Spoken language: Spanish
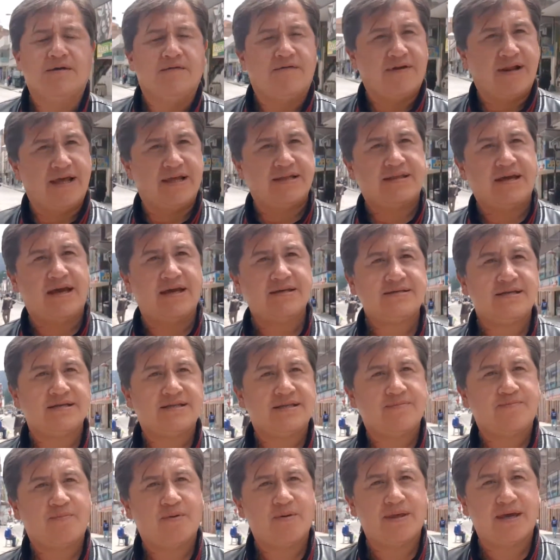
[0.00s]
Frente a este
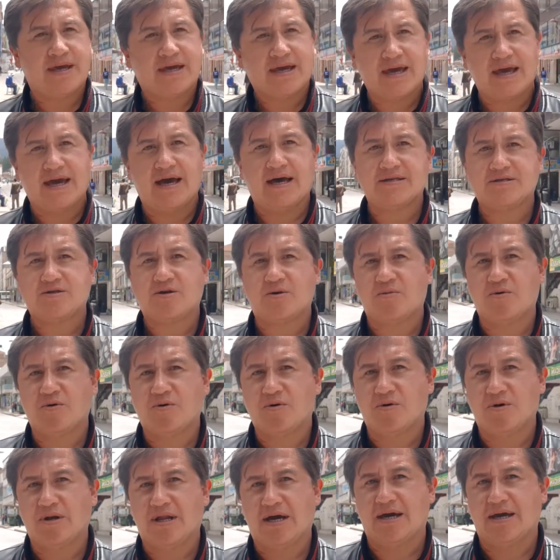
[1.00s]
tipo de quejas
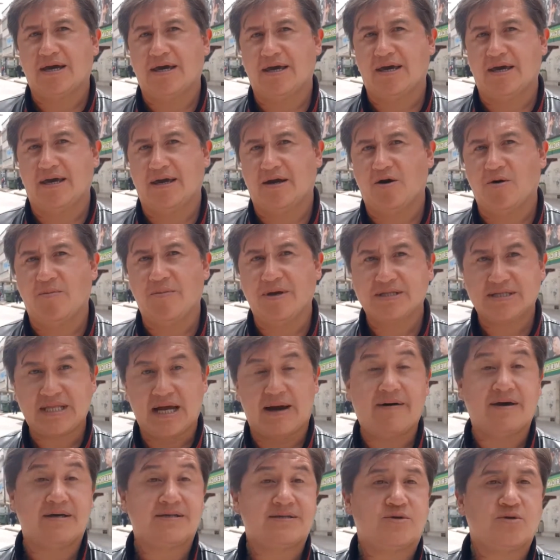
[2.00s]
como la que
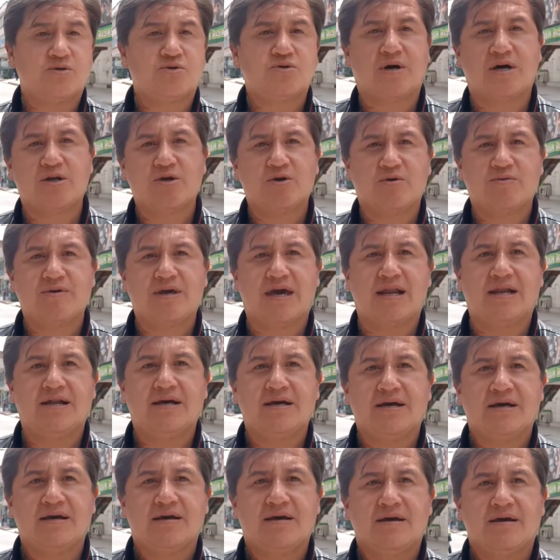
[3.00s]
comentaba este usuario vial,
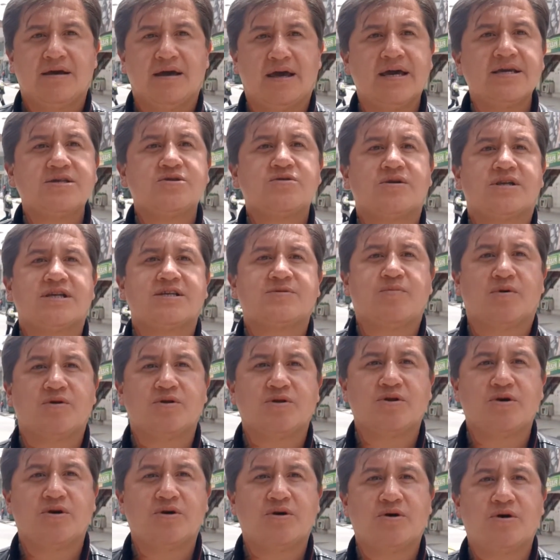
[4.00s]
esto
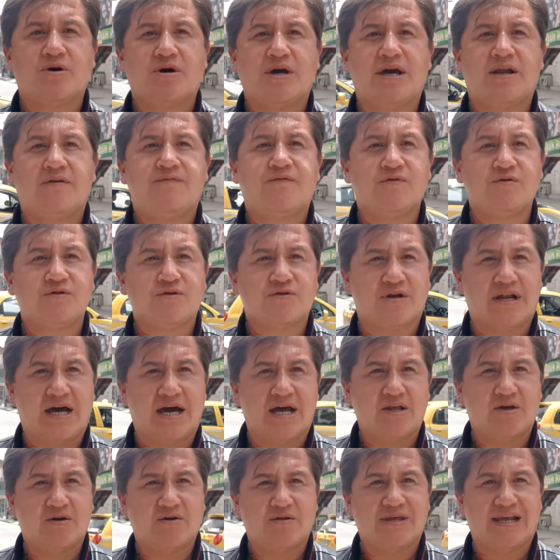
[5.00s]
respondió el
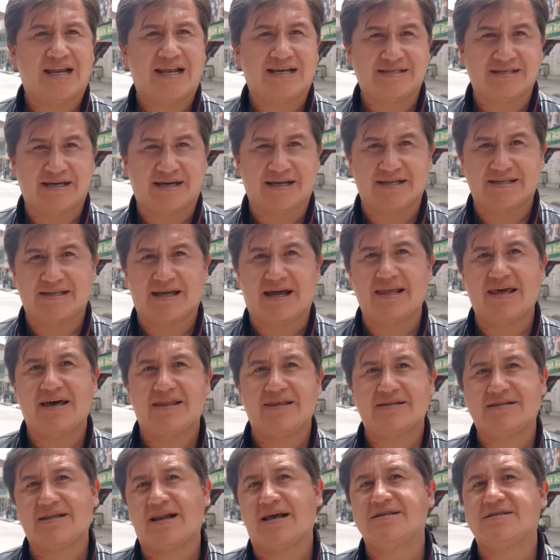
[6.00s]
funcionario de la Secretaría
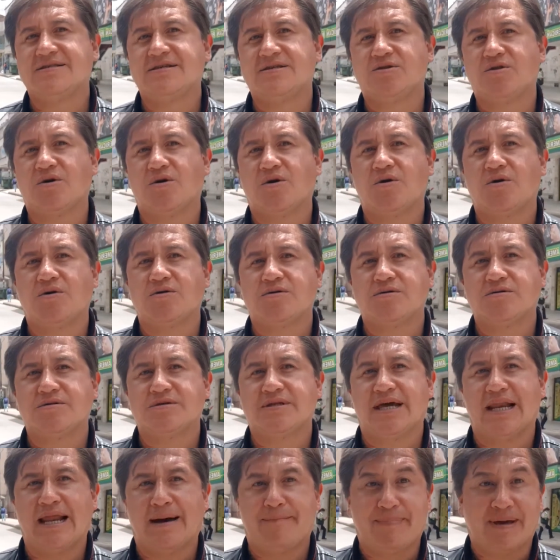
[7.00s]
de Tránsito
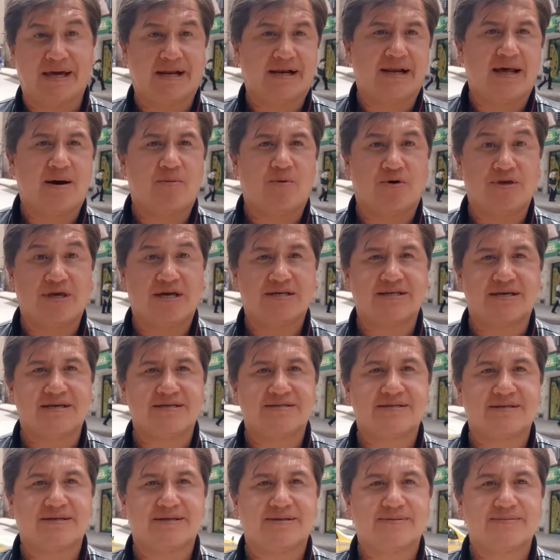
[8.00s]
de la Perla
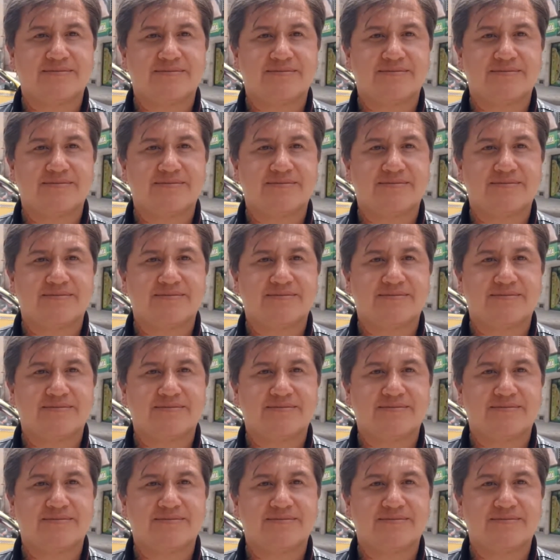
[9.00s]
Boyacense.